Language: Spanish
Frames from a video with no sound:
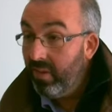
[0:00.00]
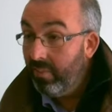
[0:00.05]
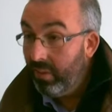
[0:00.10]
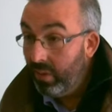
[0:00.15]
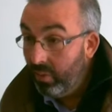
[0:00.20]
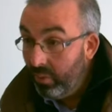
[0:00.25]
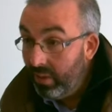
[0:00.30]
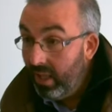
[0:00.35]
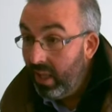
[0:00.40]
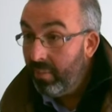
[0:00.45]

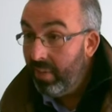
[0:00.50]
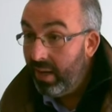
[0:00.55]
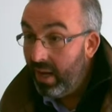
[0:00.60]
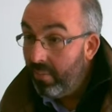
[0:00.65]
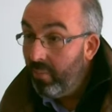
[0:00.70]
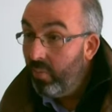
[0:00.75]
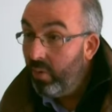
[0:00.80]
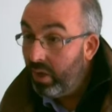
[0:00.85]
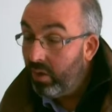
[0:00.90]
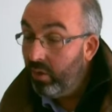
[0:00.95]
disminuida de manera
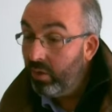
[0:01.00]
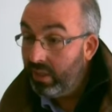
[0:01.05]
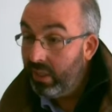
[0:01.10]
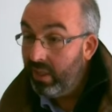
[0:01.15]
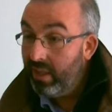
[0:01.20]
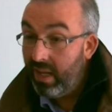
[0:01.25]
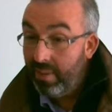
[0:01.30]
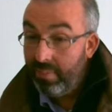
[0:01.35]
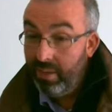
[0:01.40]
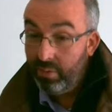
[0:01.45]
muy
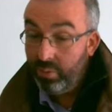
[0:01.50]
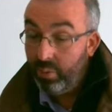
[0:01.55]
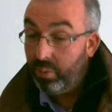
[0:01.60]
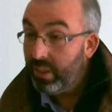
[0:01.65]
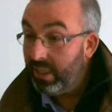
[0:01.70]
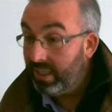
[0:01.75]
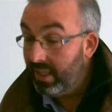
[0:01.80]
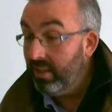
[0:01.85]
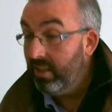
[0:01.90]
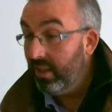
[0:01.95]
considerable
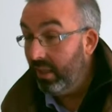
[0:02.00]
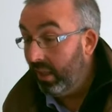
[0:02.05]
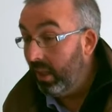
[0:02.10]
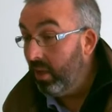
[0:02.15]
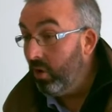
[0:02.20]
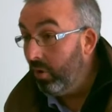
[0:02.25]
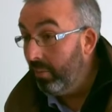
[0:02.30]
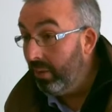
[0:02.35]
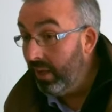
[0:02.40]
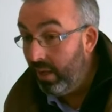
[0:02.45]
sus
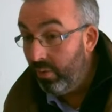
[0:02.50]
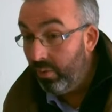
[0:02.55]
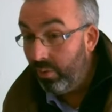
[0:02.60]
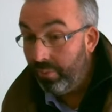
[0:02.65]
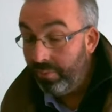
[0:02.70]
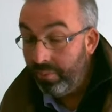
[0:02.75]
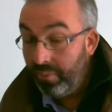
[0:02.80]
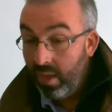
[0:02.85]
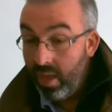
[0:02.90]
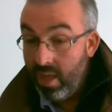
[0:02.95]
65.000
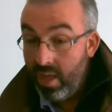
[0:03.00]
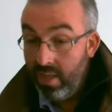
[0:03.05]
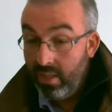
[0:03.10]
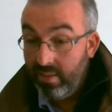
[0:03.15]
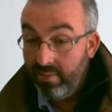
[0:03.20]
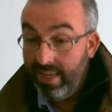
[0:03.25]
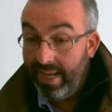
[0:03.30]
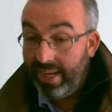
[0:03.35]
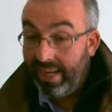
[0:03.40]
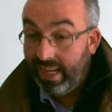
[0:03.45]
euros,
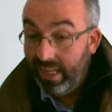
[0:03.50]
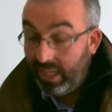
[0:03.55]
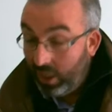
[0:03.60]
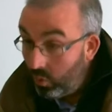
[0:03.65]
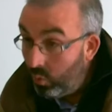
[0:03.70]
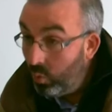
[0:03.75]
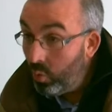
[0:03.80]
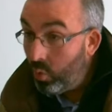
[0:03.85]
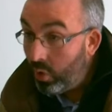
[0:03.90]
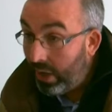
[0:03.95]
ya que
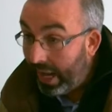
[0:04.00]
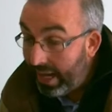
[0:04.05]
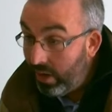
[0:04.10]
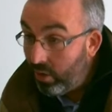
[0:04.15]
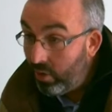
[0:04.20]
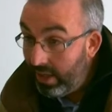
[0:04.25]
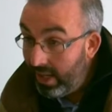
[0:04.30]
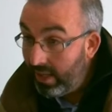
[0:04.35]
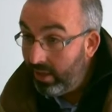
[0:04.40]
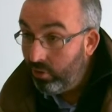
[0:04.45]
ningún
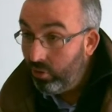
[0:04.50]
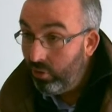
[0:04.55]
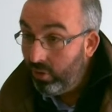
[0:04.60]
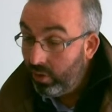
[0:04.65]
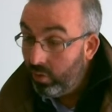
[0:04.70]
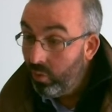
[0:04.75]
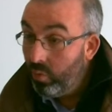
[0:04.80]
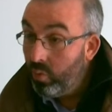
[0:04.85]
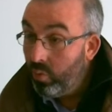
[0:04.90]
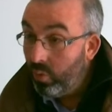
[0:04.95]
cargo electo,
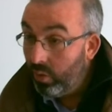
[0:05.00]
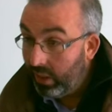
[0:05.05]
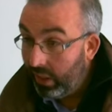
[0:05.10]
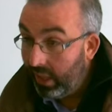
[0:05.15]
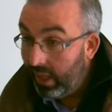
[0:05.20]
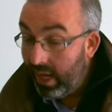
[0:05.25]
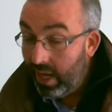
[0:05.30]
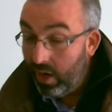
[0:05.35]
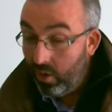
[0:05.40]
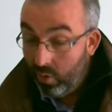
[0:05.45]
ningún
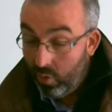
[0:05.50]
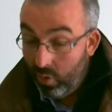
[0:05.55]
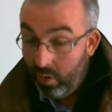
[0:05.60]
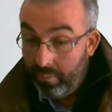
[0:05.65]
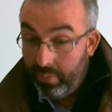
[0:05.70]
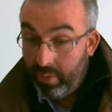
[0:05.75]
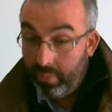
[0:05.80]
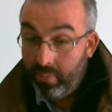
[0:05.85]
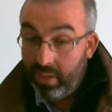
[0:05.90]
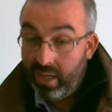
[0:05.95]
concejal o el
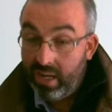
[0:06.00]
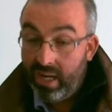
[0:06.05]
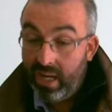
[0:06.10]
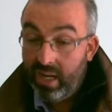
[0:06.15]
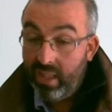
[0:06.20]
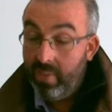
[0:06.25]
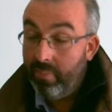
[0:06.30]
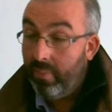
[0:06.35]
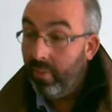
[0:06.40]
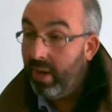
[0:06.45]
propio
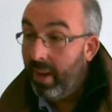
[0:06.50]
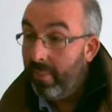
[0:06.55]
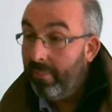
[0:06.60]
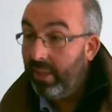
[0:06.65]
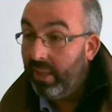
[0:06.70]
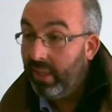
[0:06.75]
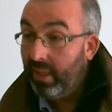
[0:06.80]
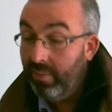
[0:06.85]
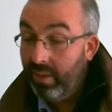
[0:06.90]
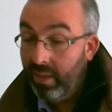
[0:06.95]
alcalde podrá
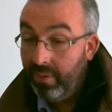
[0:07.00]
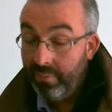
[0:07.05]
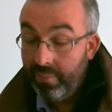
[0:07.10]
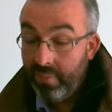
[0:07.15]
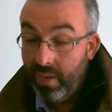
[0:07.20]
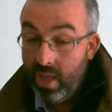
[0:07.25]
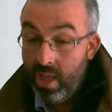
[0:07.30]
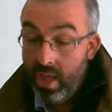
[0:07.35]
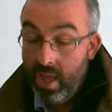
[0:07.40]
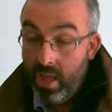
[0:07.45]
percibir
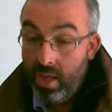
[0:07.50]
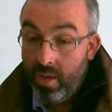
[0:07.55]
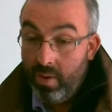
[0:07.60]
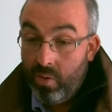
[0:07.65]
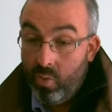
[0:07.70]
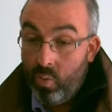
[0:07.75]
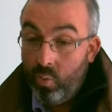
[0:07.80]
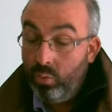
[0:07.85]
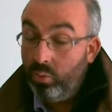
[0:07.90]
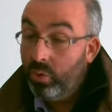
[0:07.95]

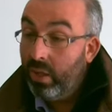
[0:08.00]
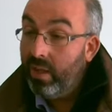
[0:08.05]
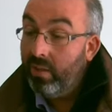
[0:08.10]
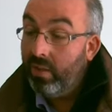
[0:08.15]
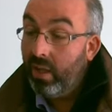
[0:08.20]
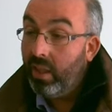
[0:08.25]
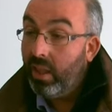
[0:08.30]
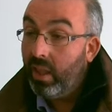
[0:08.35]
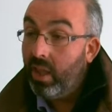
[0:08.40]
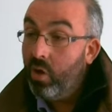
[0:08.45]
un
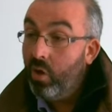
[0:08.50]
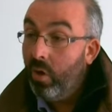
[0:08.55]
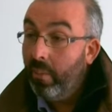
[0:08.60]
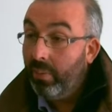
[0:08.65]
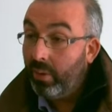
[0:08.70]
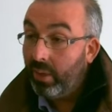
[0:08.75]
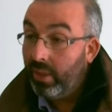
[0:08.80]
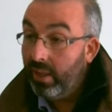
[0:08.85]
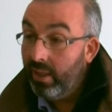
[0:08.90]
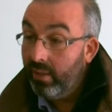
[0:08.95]

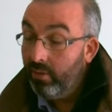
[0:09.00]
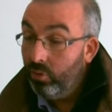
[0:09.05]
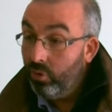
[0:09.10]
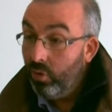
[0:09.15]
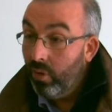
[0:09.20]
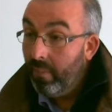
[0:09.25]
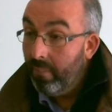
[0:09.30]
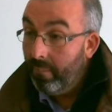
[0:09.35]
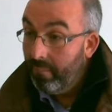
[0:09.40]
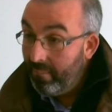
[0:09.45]

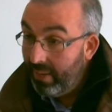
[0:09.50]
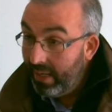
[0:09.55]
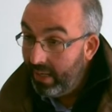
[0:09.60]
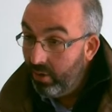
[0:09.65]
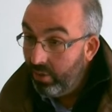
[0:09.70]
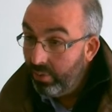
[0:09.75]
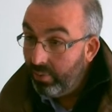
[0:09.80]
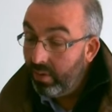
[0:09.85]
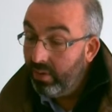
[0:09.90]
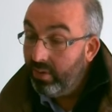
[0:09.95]
35%
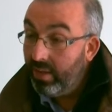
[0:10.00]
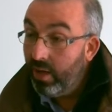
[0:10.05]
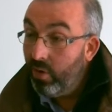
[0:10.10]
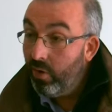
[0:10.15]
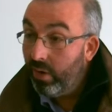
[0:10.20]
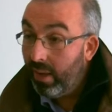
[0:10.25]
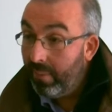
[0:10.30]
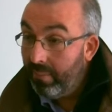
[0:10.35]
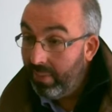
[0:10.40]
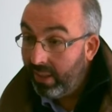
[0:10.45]
menos de
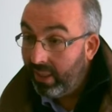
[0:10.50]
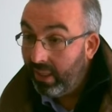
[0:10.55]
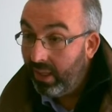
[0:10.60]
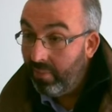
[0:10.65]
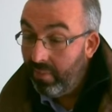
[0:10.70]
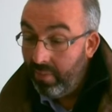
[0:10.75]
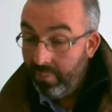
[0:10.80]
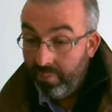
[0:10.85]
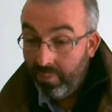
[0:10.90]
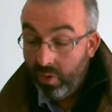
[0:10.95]
lo que
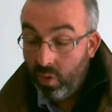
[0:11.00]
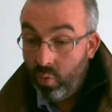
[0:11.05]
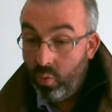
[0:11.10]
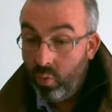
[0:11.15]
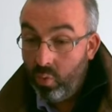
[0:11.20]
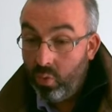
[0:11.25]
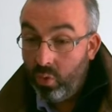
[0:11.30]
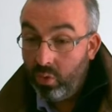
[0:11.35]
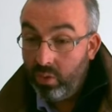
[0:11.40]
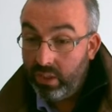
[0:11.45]
percibe
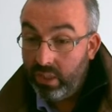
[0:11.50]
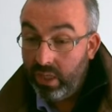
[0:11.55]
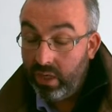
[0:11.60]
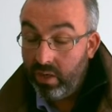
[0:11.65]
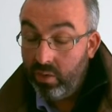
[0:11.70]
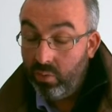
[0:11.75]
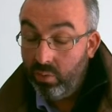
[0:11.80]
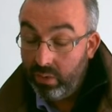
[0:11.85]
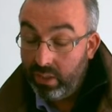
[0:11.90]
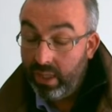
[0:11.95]
un,
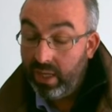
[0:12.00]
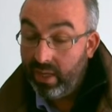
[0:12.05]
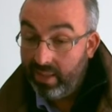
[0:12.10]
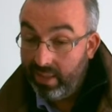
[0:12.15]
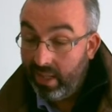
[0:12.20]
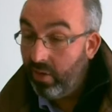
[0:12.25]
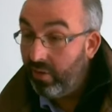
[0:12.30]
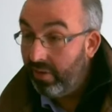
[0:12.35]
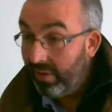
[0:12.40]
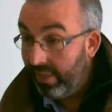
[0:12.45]

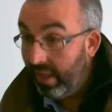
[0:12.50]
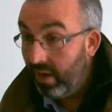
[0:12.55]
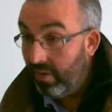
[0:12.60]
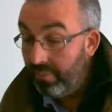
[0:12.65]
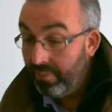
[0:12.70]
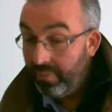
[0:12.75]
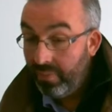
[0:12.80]
secretario de Estado.